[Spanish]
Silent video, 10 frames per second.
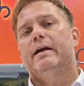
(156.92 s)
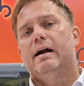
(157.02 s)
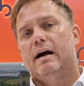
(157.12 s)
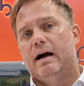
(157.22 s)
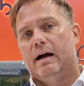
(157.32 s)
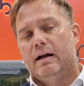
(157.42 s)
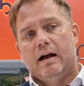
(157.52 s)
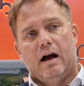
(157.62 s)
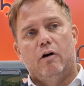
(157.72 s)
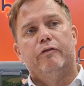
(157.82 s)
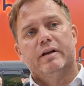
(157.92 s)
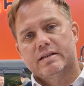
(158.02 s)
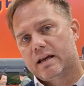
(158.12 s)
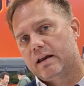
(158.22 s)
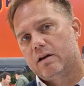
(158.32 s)
que venga a
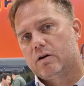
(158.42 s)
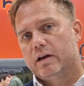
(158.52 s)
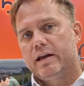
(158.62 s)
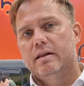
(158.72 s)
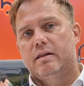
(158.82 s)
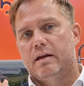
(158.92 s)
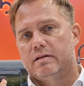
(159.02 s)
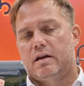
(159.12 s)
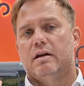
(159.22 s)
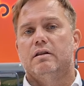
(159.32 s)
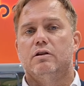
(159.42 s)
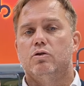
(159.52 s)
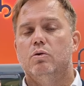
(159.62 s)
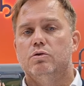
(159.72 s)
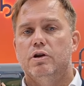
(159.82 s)
ofrecerle a los clientes este,
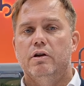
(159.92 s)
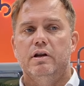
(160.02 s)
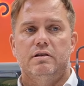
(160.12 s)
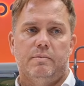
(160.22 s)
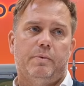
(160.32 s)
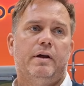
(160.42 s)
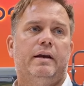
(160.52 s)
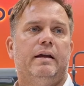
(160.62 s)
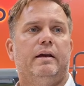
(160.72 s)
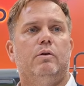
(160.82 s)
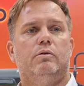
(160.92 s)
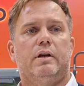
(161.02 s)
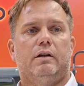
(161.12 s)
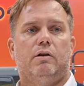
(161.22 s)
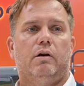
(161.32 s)
soluciones y puedan elegir
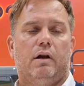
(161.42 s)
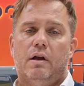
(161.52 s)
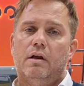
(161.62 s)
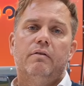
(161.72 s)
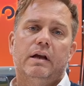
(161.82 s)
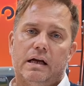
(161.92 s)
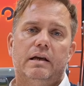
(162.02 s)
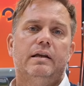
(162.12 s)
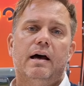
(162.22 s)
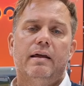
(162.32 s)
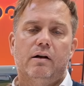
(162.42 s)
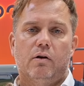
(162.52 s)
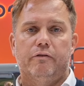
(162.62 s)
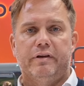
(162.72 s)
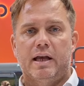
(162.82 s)
un tractor de calidad, de
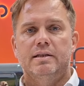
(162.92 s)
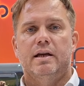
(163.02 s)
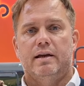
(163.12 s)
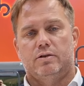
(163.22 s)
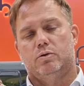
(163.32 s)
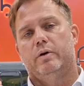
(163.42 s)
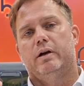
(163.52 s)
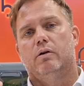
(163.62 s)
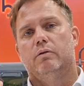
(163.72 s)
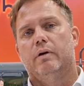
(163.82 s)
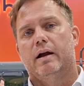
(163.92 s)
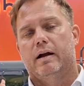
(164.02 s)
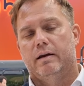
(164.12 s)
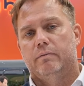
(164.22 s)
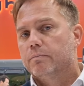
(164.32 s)
confianza y a su vez con
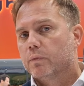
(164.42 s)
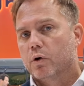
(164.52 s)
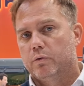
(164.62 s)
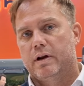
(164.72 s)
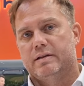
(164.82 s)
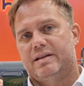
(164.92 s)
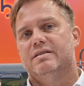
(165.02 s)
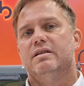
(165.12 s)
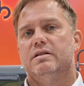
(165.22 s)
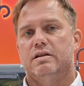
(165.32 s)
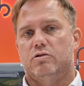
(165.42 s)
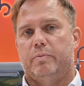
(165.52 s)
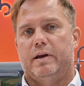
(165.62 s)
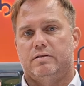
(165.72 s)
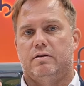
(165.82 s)
una, con una sencillez
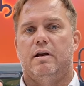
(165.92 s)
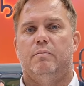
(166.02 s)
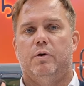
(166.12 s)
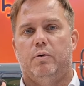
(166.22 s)
operacional muy